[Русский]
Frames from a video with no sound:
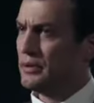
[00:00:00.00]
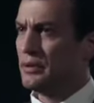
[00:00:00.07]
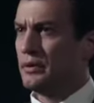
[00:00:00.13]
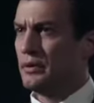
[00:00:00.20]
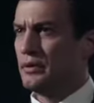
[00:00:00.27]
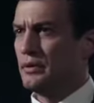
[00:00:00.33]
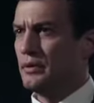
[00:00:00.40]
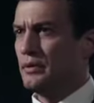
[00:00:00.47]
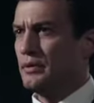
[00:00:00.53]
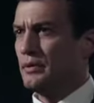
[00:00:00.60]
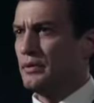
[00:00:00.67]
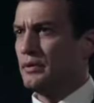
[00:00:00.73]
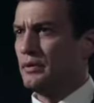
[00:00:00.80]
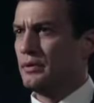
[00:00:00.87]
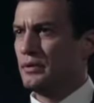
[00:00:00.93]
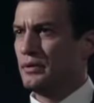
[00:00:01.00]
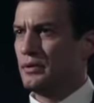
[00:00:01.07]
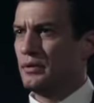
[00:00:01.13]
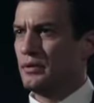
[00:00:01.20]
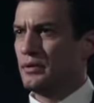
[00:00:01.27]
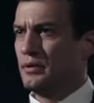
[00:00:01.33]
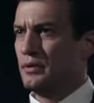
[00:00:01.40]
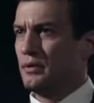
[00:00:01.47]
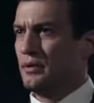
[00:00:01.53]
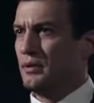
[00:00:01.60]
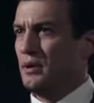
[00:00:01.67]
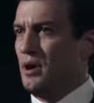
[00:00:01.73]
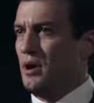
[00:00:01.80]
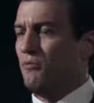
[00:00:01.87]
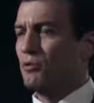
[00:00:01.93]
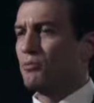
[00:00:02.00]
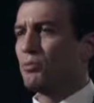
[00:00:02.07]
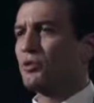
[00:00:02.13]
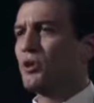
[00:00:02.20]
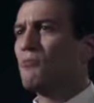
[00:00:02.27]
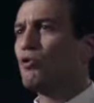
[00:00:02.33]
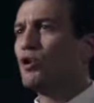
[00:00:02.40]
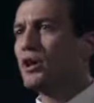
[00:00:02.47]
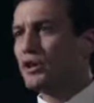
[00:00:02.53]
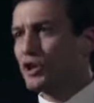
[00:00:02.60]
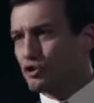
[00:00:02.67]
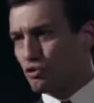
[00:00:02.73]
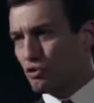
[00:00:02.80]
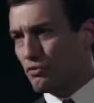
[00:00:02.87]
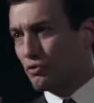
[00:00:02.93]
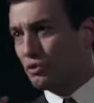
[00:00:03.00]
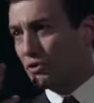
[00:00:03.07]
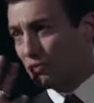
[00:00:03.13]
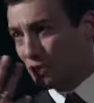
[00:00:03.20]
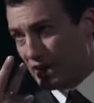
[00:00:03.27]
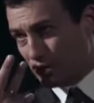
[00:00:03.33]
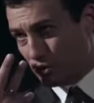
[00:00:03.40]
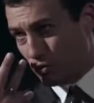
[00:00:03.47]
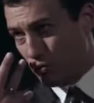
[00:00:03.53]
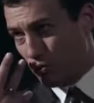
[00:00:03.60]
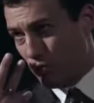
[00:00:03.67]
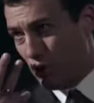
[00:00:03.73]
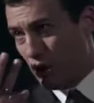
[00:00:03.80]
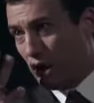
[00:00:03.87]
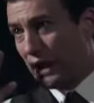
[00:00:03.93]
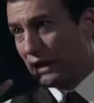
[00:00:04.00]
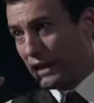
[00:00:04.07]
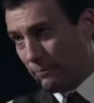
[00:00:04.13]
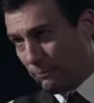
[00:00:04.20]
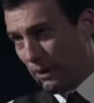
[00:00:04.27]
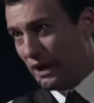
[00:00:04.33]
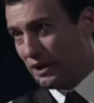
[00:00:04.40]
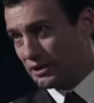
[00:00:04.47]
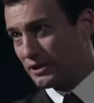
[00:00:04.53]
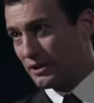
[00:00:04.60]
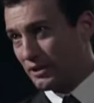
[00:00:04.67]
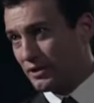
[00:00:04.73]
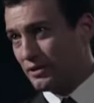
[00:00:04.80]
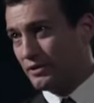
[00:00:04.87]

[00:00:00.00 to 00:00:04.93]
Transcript: Оно вам не к лицу. Вот потому я ношу его не в носу, а на пальце.